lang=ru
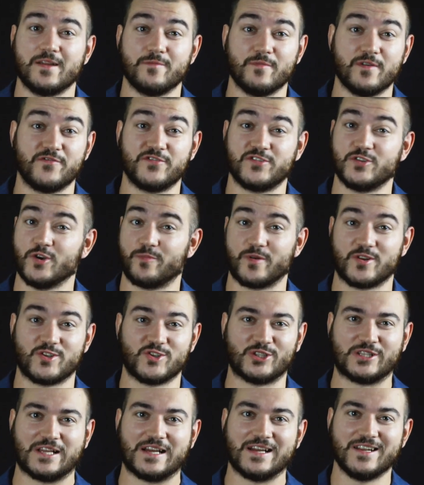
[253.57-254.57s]
Мы все
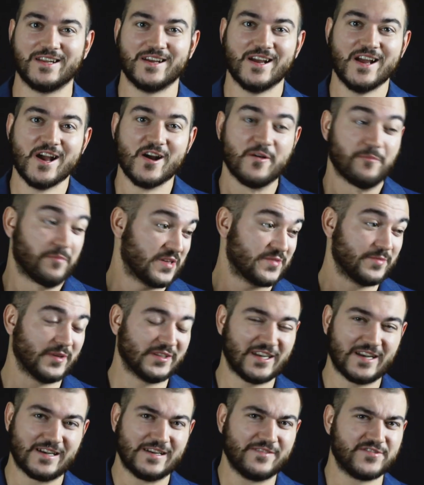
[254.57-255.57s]
прочитали,
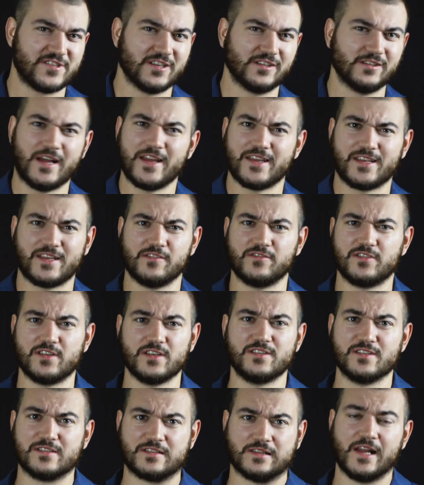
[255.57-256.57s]
посмотрели все лайки, все
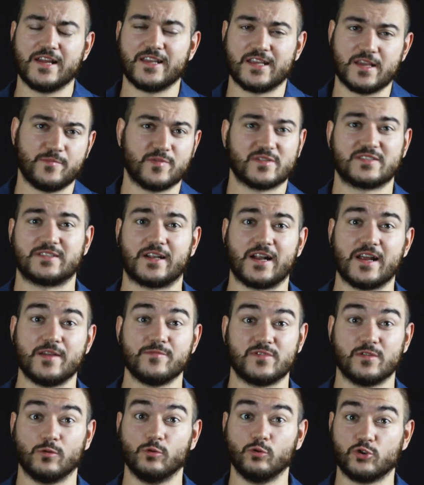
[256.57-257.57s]
дизлайки и
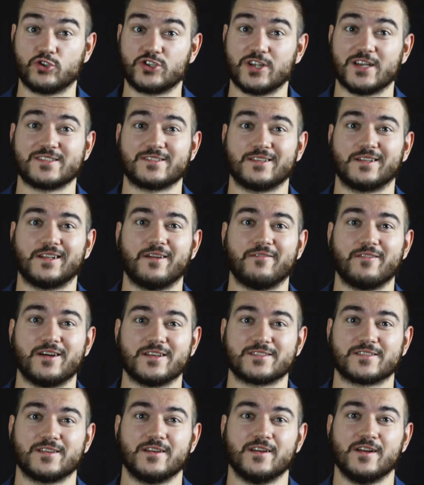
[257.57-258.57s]
постараемся улучшаться для
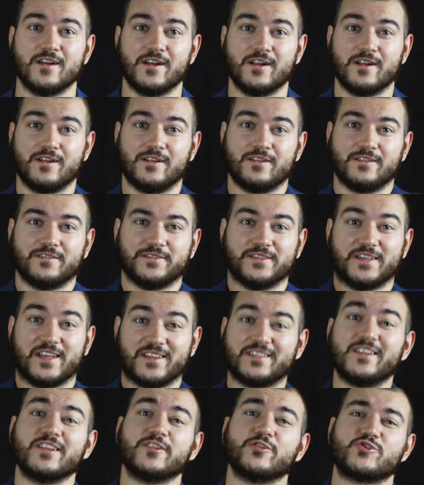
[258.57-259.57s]
вас. До
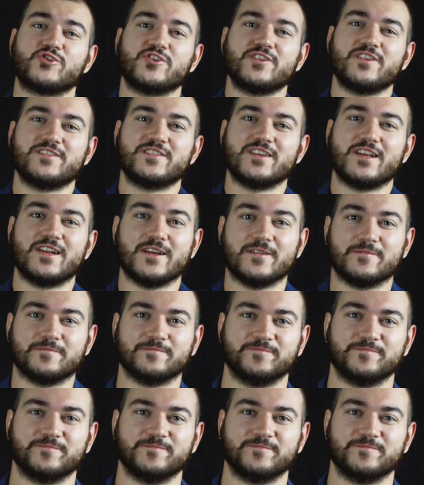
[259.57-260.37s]
следующей недели.